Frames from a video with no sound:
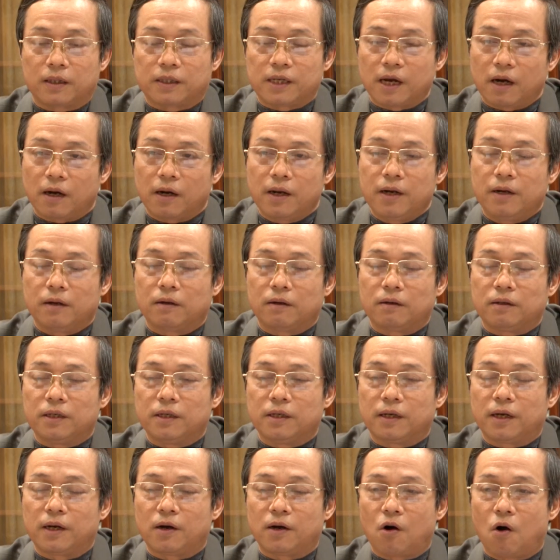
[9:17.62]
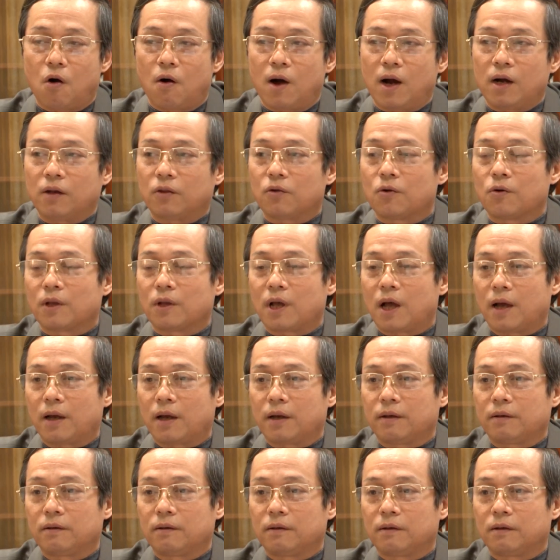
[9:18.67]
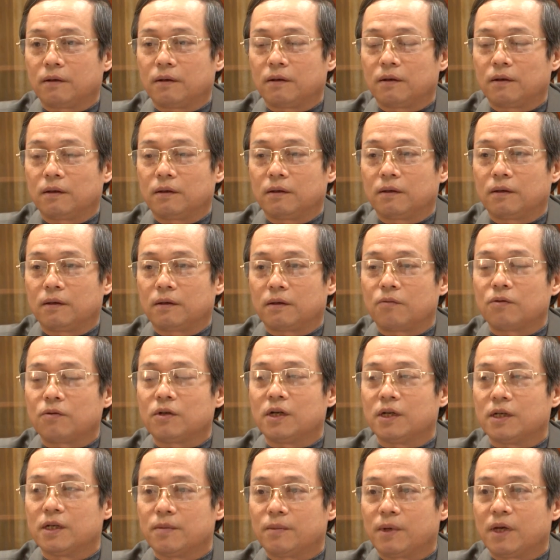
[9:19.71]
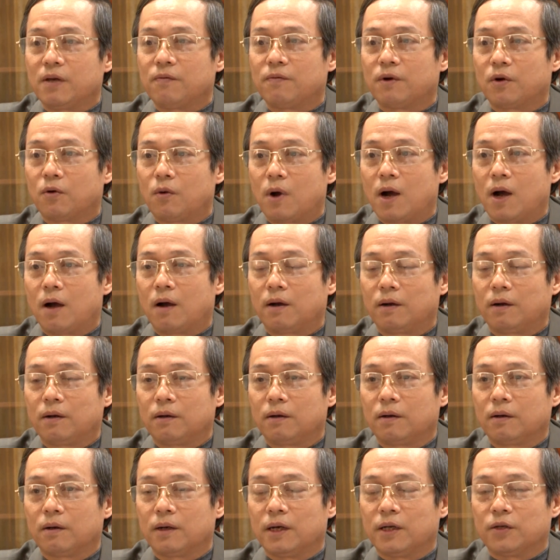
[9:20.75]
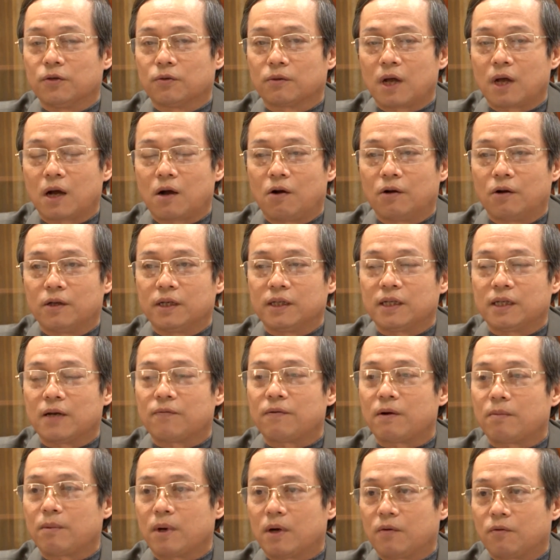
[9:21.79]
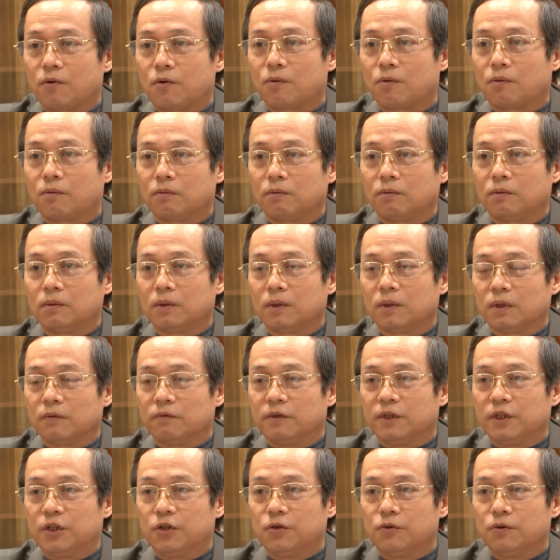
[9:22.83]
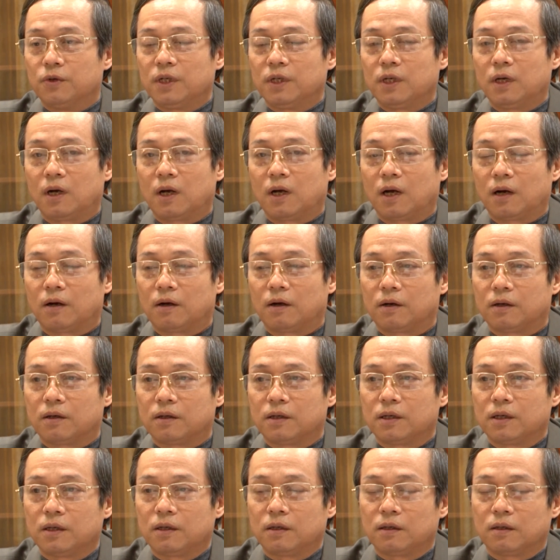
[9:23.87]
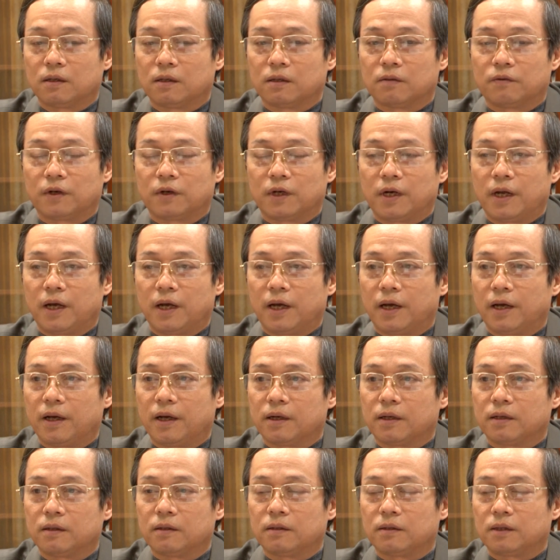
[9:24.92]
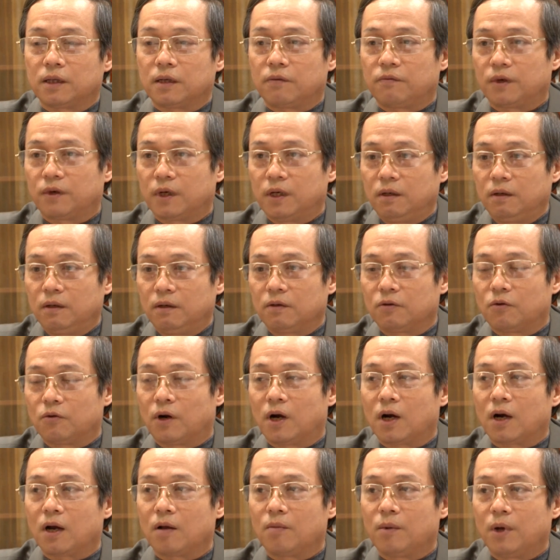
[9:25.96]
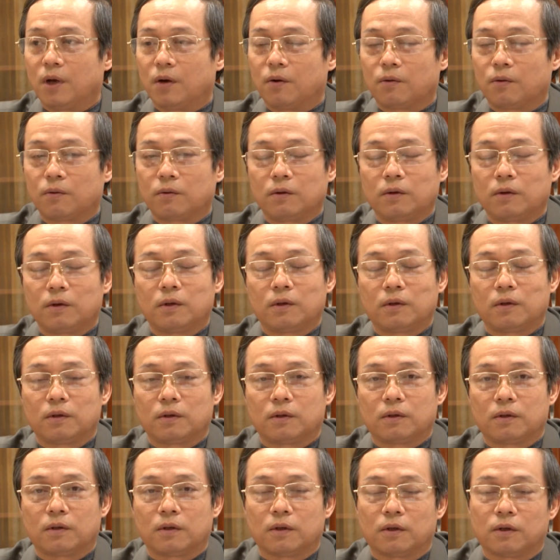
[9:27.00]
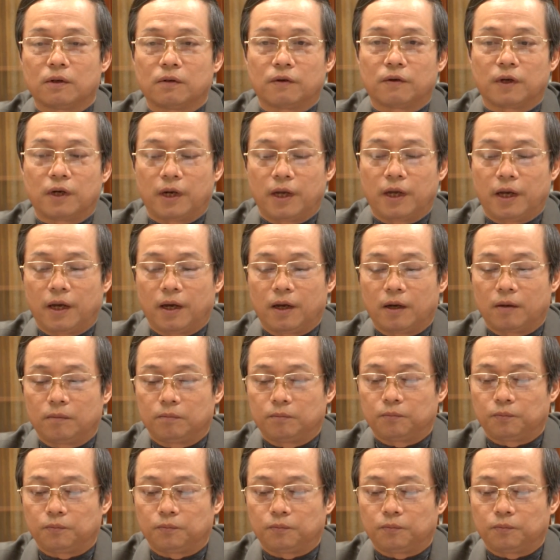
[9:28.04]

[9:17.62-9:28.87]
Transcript: Xác định những cái khó khăn tồn tại ừ, trong nửa nhiệm kỳ vừa qua để chúng ta có những giải pháp khắc phục. Ví dụ như là à, vấn đề à, chất vấn của các đại biểu, à, vấn đề